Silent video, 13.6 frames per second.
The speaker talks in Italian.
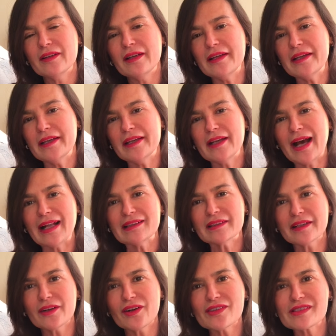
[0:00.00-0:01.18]
E
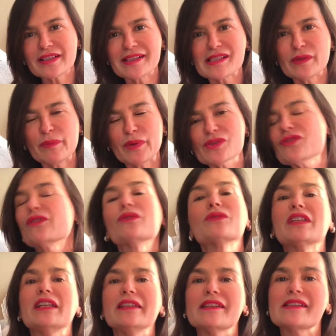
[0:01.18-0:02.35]
altre cose che si possono
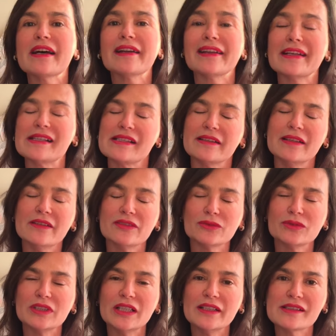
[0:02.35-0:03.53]
utilizzare, che si devono
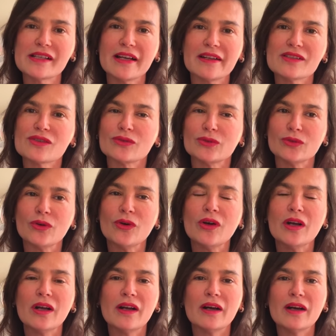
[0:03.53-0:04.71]
utilizzare, sono
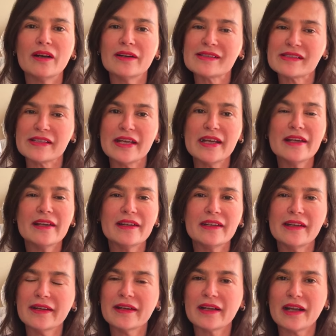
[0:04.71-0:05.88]
uh, sieri
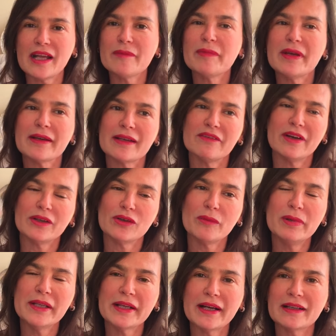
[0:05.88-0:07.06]
e creme che vanno
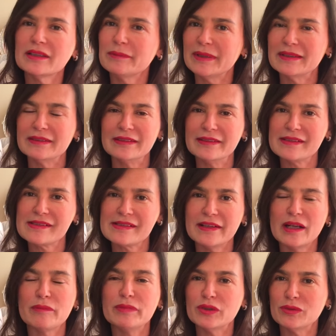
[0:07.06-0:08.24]
applicate mattina e
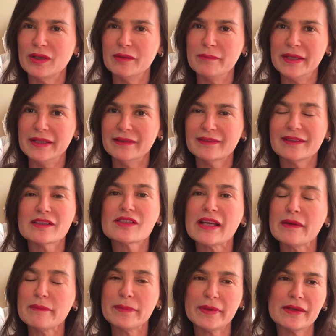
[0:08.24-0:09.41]
sera abitualmente,
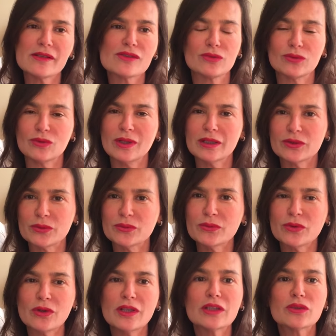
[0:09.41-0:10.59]
sempre sotto al
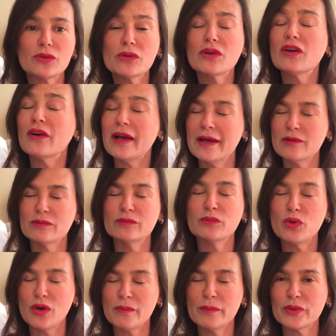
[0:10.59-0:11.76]
trucco. Il trucco è un
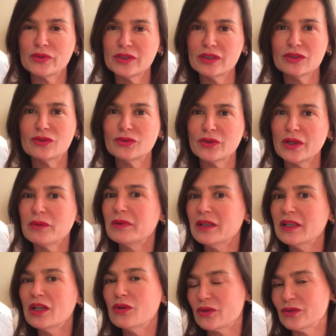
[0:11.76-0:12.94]
buon protettore,
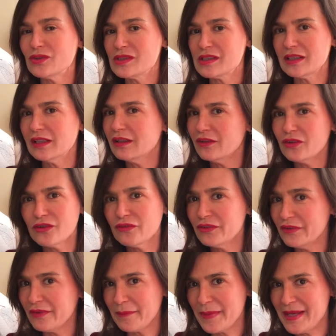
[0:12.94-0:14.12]
quindi lo consiglio
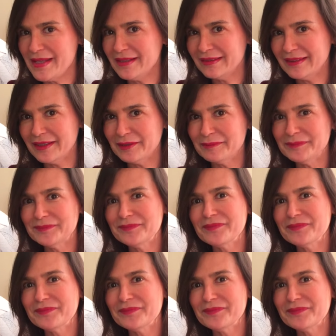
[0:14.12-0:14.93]
vivamente.